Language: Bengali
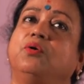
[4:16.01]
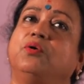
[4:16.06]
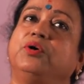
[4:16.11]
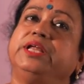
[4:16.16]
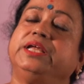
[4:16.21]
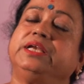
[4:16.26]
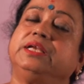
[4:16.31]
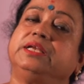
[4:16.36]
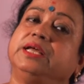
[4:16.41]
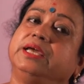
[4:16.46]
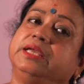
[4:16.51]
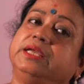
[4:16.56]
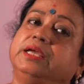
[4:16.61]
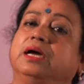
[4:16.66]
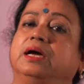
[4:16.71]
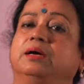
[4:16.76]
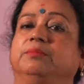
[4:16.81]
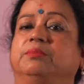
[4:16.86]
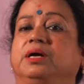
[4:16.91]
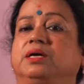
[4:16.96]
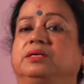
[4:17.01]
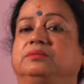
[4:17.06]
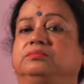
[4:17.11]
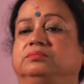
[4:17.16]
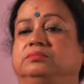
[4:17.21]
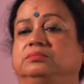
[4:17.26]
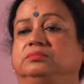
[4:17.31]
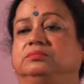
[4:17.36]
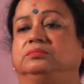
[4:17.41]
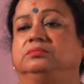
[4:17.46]
অনেকটাই আমার
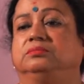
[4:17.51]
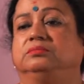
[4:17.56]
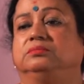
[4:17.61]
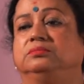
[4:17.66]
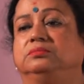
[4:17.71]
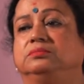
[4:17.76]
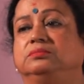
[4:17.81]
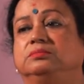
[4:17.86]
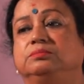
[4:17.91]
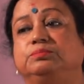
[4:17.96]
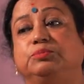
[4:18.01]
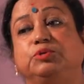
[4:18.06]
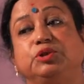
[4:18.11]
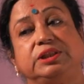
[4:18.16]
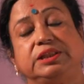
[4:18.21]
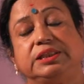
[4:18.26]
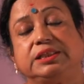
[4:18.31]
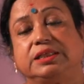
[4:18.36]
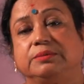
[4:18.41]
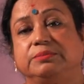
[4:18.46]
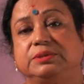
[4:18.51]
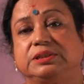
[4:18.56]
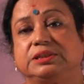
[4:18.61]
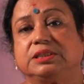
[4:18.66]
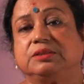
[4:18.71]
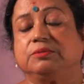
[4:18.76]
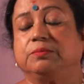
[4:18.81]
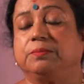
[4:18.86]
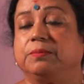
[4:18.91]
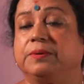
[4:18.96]
প্রতিটা
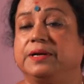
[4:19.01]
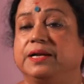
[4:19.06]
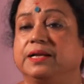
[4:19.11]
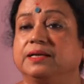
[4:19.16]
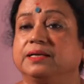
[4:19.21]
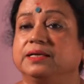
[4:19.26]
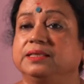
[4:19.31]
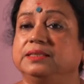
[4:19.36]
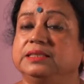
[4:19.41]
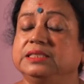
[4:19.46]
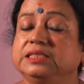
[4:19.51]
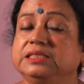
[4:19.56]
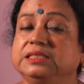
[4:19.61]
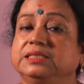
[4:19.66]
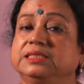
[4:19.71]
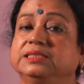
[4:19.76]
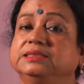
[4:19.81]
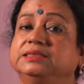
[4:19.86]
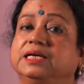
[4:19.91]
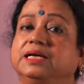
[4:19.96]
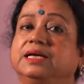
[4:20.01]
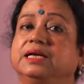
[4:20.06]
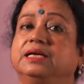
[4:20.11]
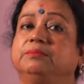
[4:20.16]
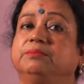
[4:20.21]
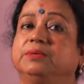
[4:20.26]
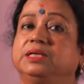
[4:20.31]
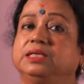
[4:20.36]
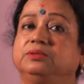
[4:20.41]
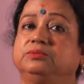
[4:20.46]
বিষয়ে ফারাক্কায় তিনটে জায়গায়
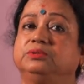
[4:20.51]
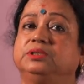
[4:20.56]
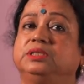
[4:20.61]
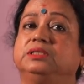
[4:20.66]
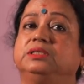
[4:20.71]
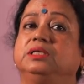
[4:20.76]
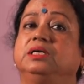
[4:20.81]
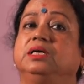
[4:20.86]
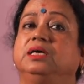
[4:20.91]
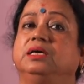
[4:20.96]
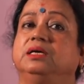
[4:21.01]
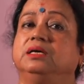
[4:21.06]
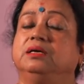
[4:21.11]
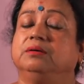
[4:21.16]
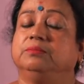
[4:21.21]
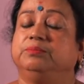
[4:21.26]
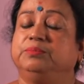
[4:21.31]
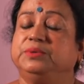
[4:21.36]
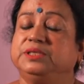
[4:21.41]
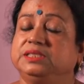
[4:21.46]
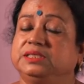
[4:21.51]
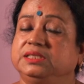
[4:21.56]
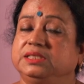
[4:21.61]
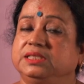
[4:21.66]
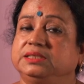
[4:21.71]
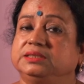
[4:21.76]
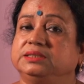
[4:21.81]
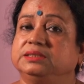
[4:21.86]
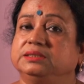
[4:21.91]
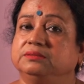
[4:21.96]
মানে ওদের
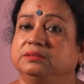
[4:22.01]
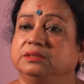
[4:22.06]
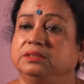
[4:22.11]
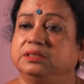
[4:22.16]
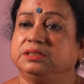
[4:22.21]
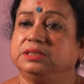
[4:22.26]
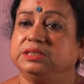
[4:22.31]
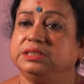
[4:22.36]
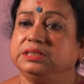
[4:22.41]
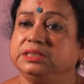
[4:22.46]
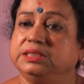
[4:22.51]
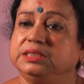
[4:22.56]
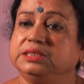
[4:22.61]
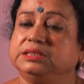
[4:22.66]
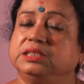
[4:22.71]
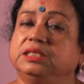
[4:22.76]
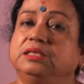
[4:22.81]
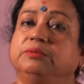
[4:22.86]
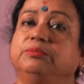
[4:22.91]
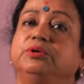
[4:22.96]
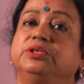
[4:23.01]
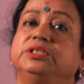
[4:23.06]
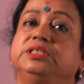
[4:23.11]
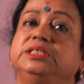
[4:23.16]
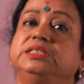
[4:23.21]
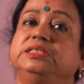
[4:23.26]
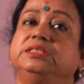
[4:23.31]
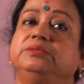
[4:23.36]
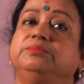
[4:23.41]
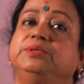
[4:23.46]
টিটিএস টিটিএস এবং
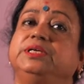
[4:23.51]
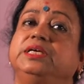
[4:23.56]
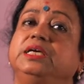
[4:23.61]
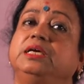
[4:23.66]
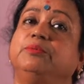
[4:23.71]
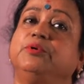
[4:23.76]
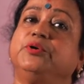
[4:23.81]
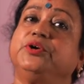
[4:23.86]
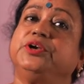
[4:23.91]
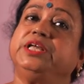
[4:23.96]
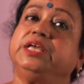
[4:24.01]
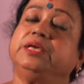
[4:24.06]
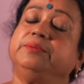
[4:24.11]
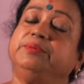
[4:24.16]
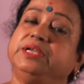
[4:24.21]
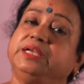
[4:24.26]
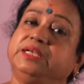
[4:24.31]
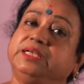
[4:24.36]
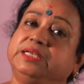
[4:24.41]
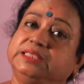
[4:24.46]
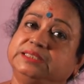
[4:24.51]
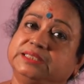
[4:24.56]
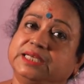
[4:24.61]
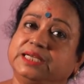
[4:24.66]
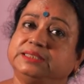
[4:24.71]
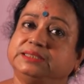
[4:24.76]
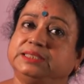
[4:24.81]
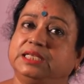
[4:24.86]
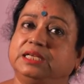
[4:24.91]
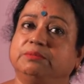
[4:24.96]
টিটিভি এবং ডিএভি
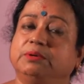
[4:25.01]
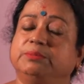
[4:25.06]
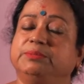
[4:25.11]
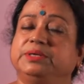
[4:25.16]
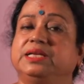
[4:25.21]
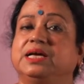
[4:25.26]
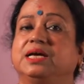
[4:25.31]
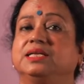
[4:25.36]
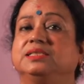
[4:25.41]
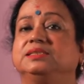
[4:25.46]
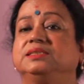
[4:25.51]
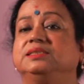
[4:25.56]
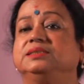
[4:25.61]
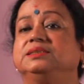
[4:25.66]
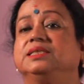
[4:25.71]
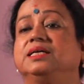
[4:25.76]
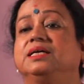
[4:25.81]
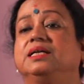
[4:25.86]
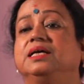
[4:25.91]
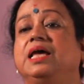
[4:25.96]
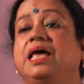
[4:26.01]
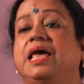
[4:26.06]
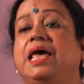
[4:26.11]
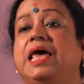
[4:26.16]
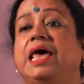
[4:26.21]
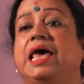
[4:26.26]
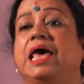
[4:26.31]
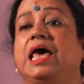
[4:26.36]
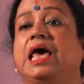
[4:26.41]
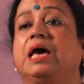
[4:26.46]
টিচার ছিলাম আমি ডান্স টিচার
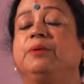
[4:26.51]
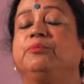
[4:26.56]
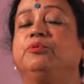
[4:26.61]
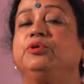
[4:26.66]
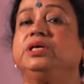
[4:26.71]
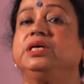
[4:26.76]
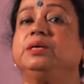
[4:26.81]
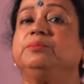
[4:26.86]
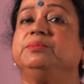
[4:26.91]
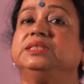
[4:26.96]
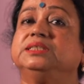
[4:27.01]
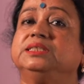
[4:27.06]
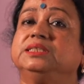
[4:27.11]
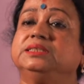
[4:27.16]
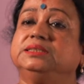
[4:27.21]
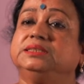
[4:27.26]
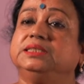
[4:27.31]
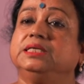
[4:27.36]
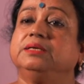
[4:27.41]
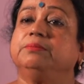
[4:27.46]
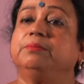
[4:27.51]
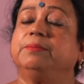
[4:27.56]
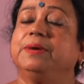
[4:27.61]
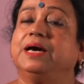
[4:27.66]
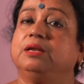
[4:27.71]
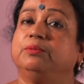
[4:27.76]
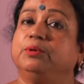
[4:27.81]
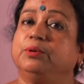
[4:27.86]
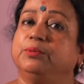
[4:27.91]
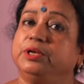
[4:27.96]
এমনকি মিসেস জি এম
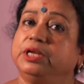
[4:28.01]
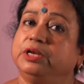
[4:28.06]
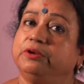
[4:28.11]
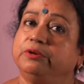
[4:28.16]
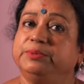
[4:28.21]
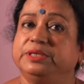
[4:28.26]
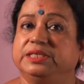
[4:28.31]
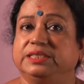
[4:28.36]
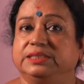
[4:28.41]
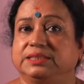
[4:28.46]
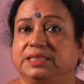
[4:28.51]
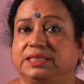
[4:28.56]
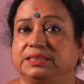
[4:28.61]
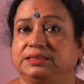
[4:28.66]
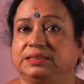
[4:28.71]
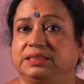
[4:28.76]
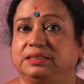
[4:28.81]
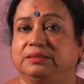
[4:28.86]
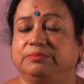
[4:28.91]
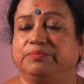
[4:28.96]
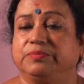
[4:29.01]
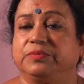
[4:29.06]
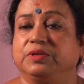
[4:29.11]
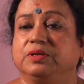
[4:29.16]
বালভবনেরও আমি টিচার ছিলাম